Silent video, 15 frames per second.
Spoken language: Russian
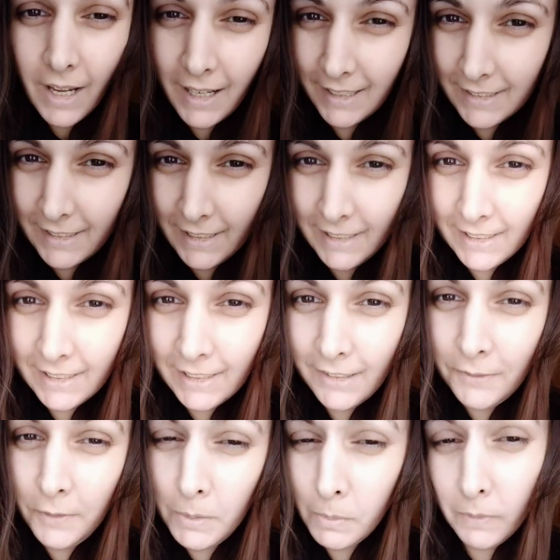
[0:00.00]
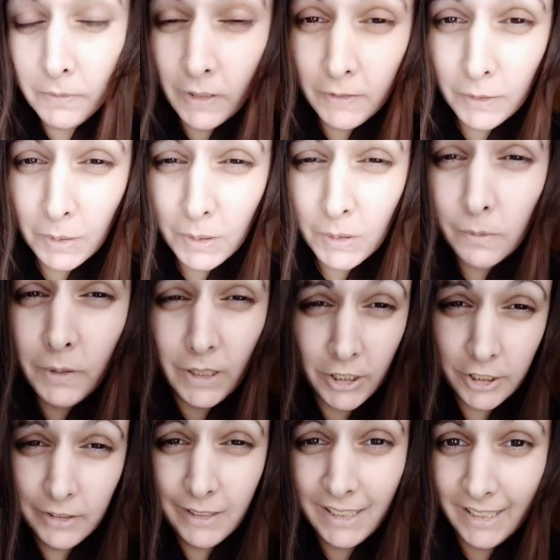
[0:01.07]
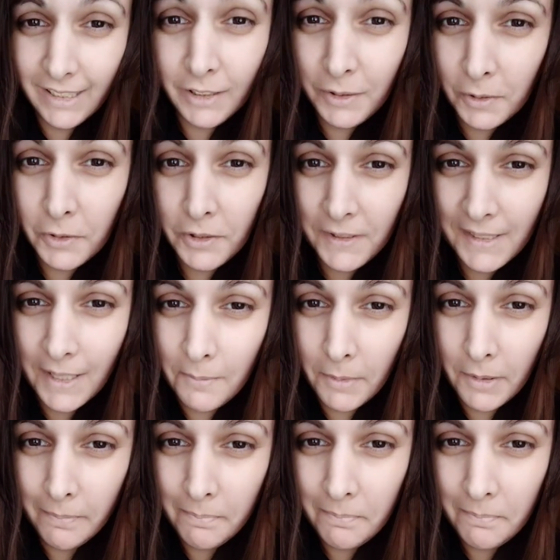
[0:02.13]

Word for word: Актриса фильмов для взрослых решила сделать то же самое.